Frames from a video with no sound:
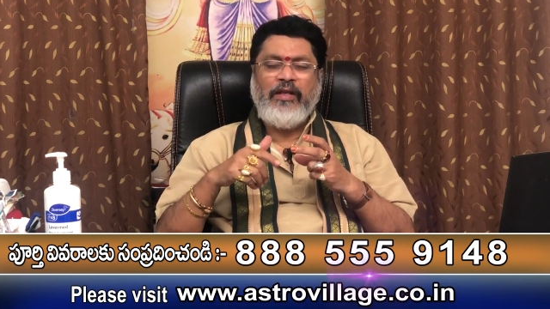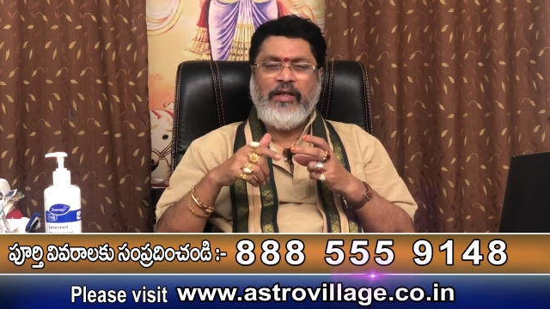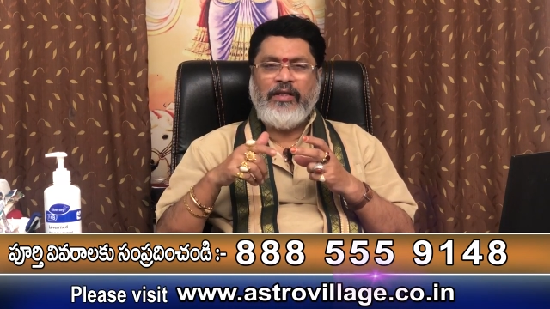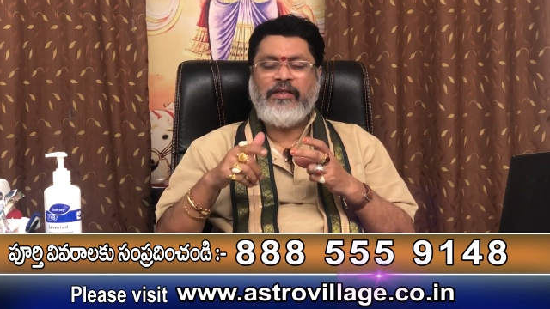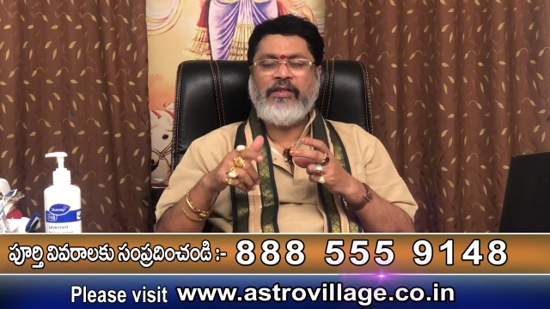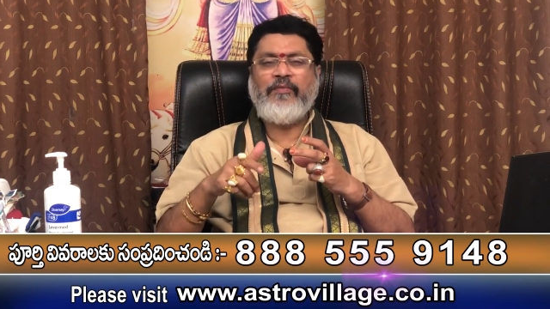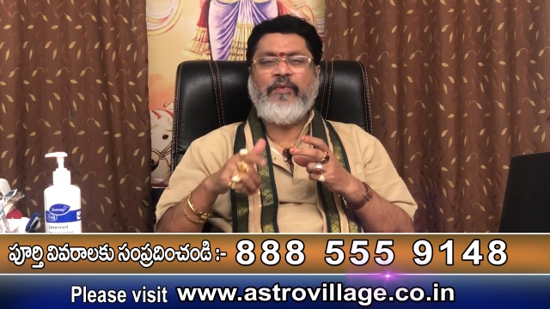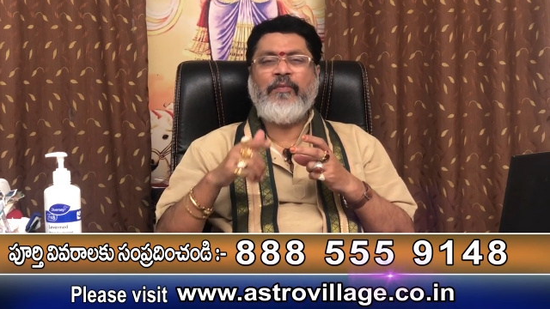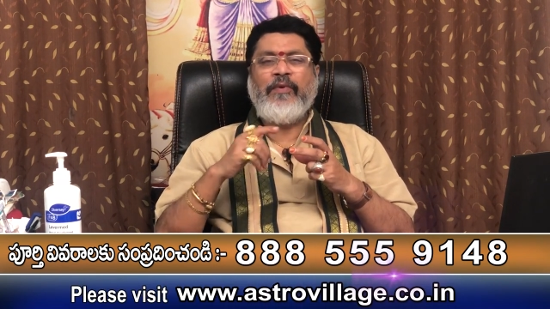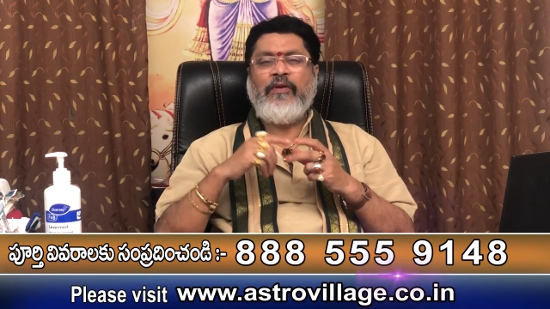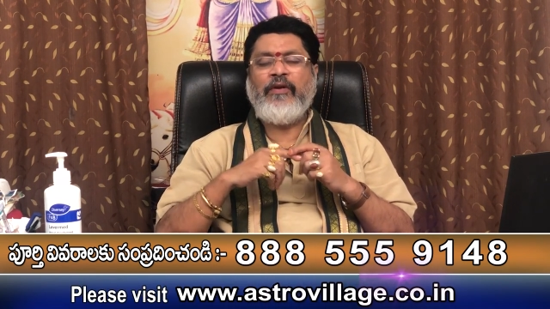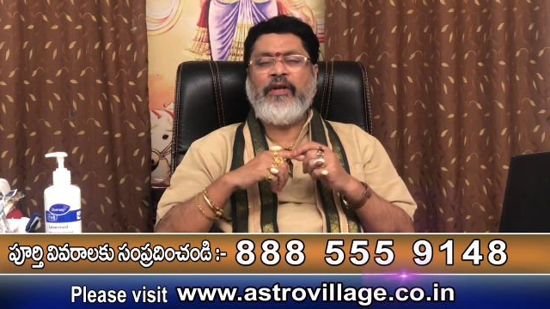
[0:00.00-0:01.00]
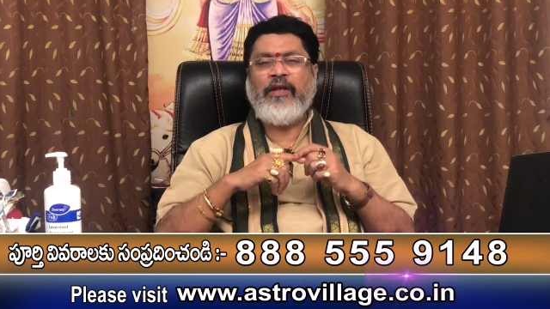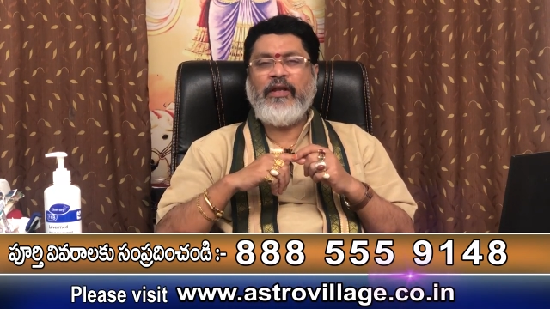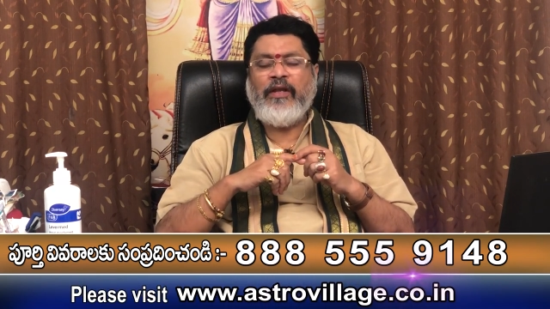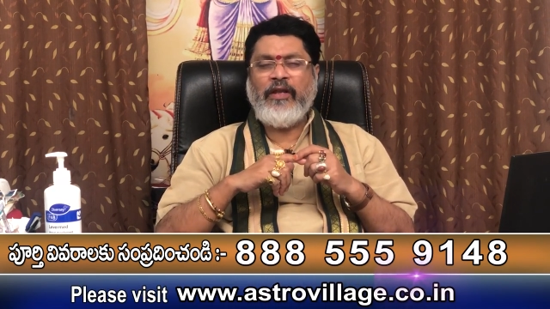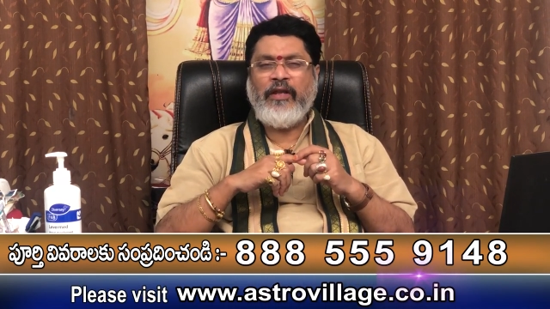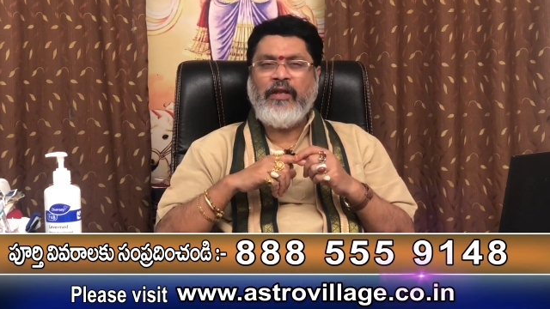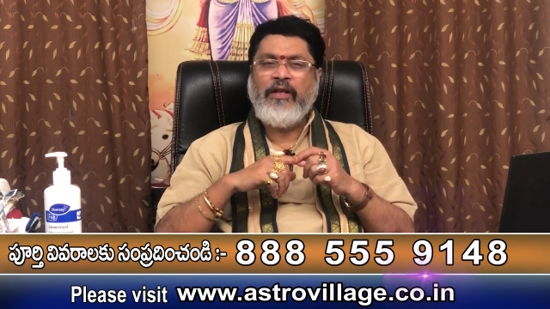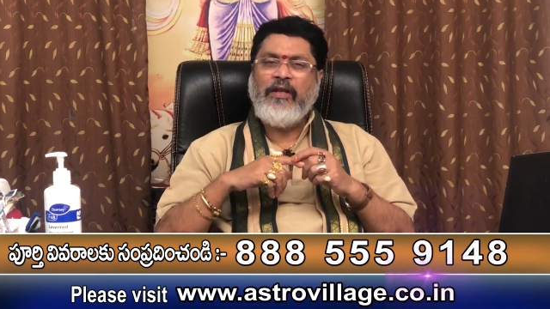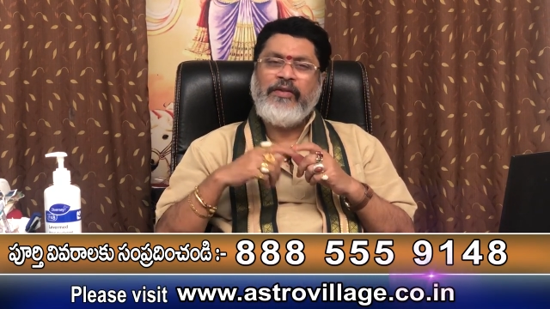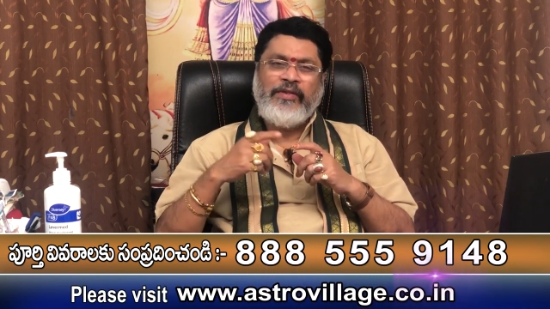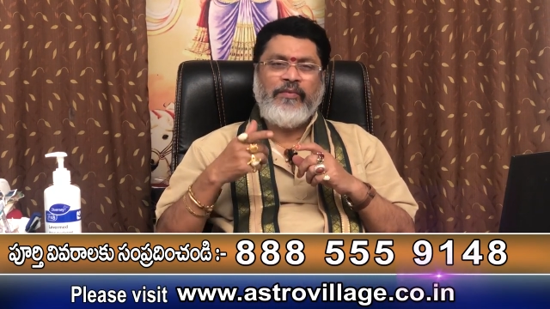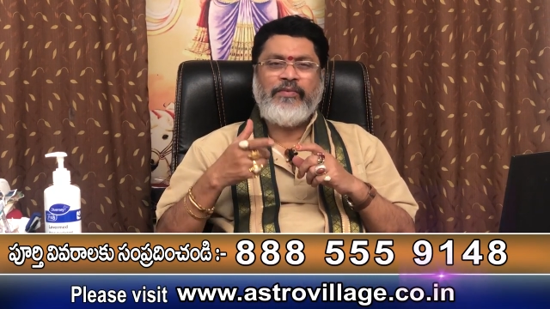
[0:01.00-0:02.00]
ఈ సెప్టెంబర్లోని
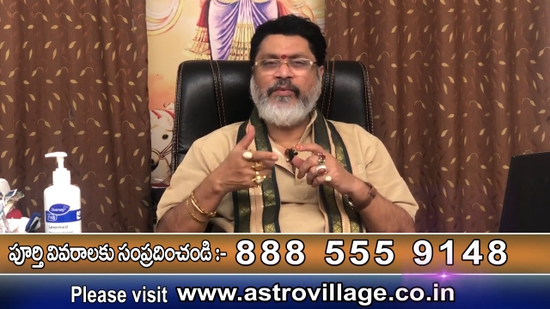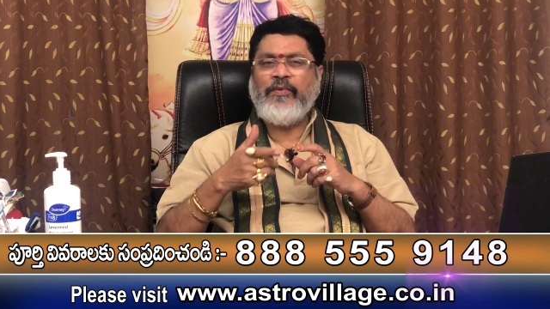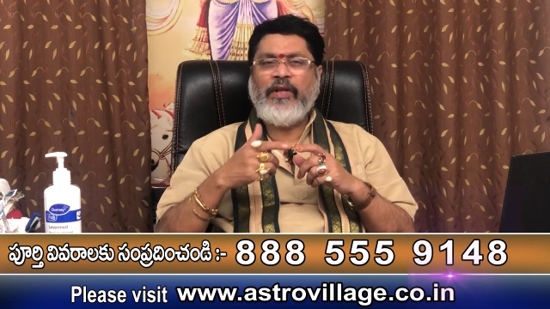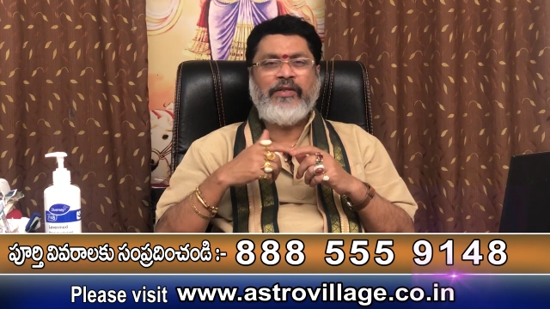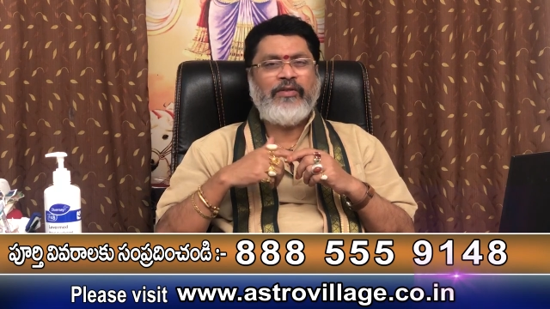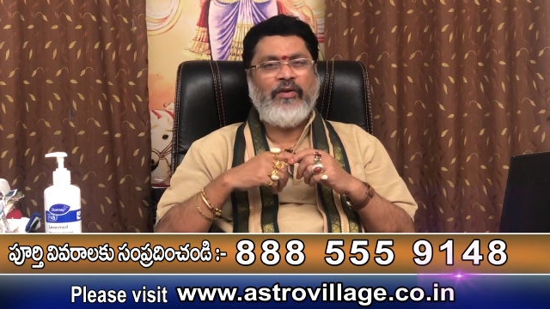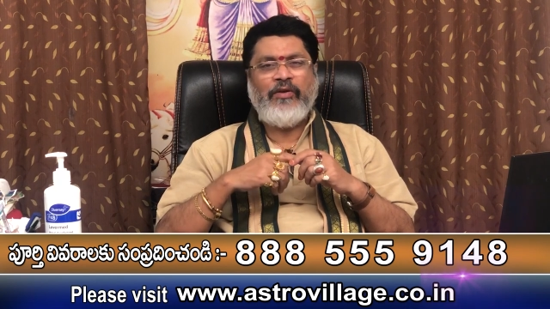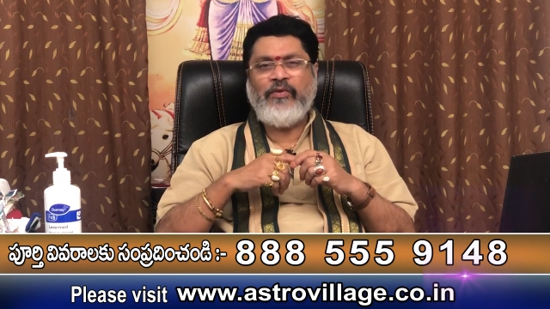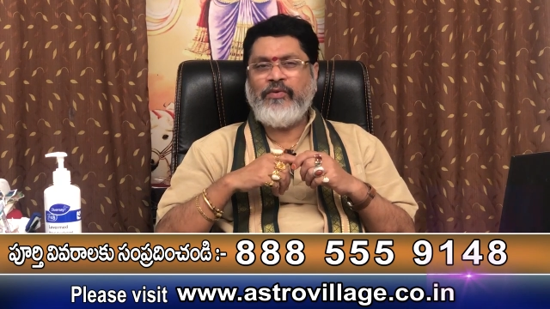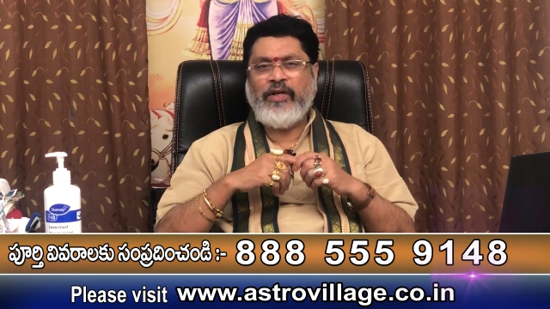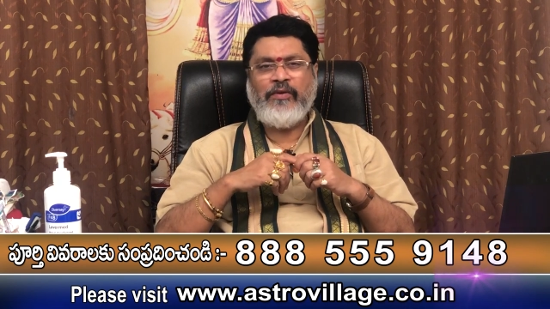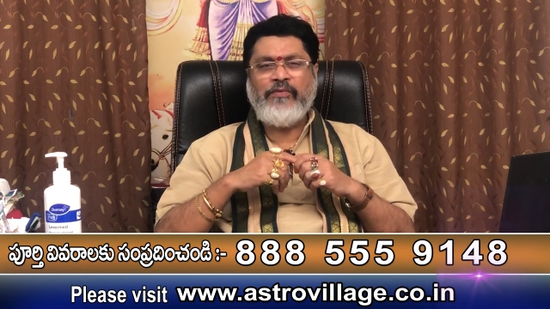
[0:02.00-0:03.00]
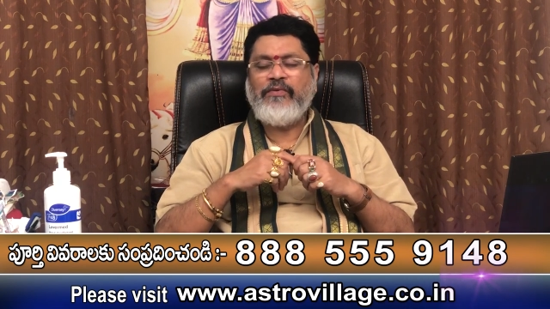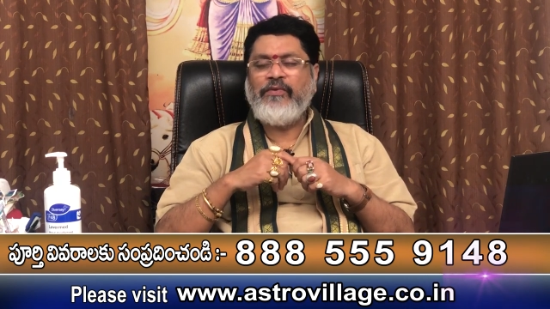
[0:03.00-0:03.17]
సేమ్ సింహరాశిలోనే ఉంటాడు